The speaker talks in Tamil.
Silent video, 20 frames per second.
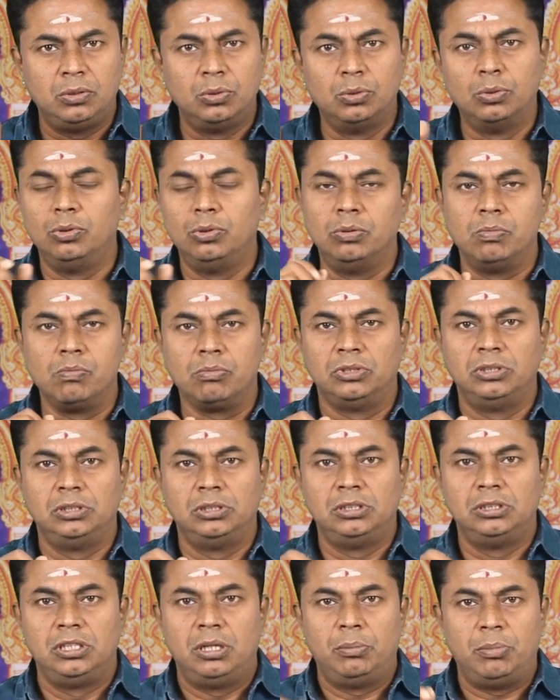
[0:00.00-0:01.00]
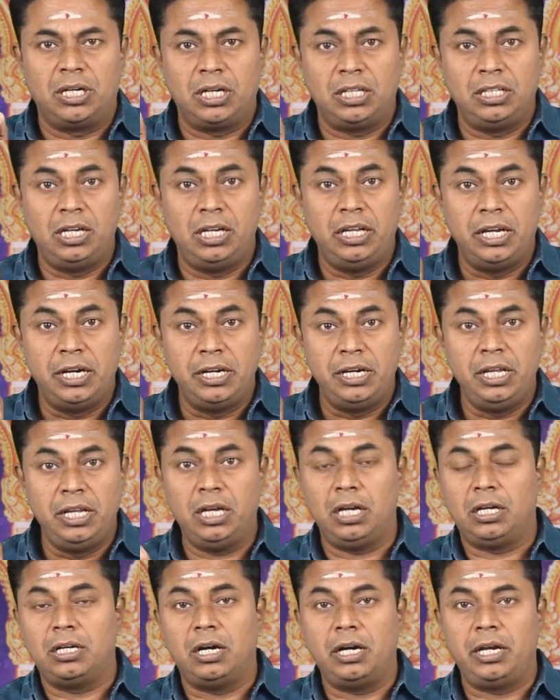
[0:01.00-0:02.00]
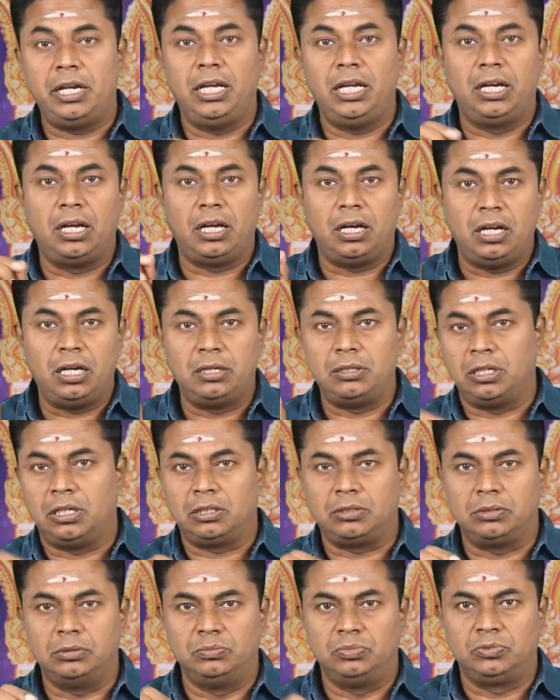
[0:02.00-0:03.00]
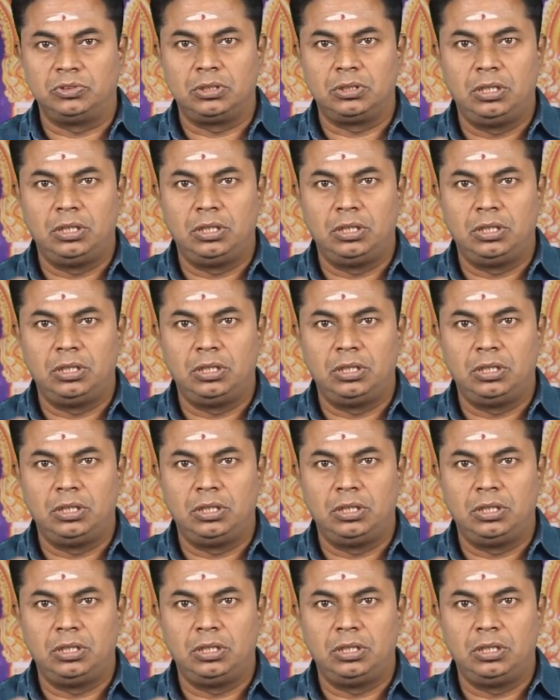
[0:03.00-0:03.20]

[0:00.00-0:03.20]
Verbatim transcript: கூடும் மனதில் எண்ணிய காரியங்கள் எல்லாம் நடக்கும்